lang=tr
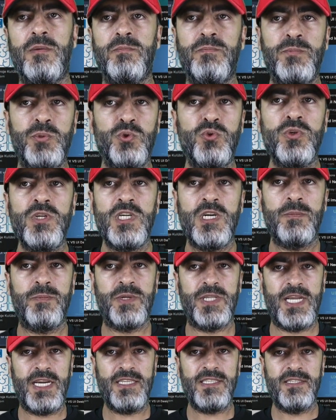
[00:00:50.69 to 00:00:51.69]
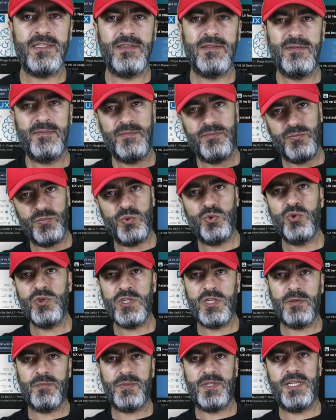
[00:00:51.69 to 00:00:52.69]
Bütün kapılar, bütün
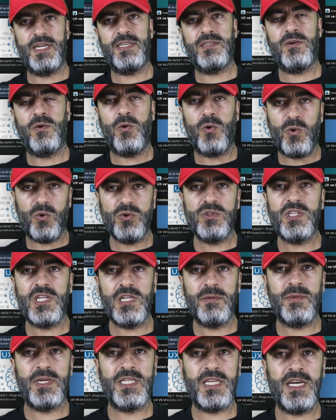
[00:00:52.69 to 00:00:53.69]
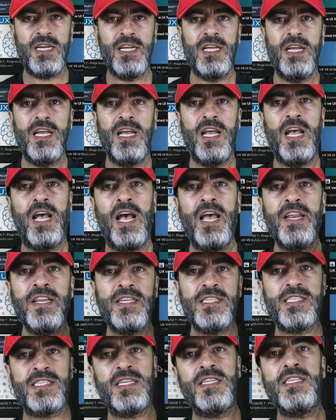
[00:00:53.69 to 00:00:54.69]
kapılar ortalamada her
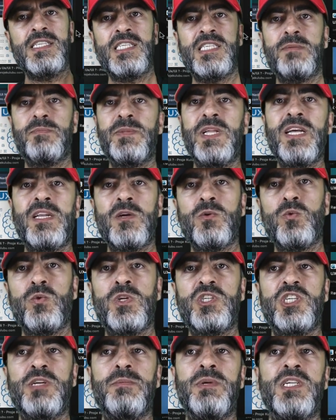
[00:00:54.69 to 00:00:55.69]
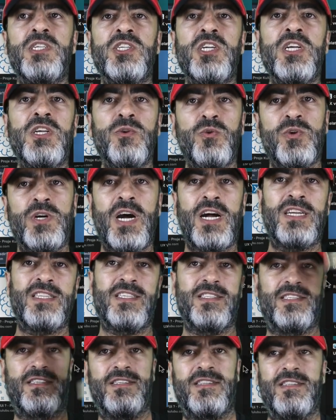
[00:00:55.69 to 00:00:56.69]
insanın zıplayarak ulaşabileceği
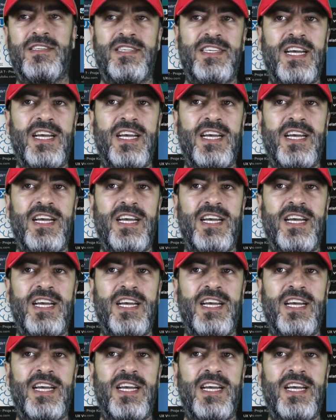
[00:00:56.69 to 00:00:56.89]
yukarıdadır.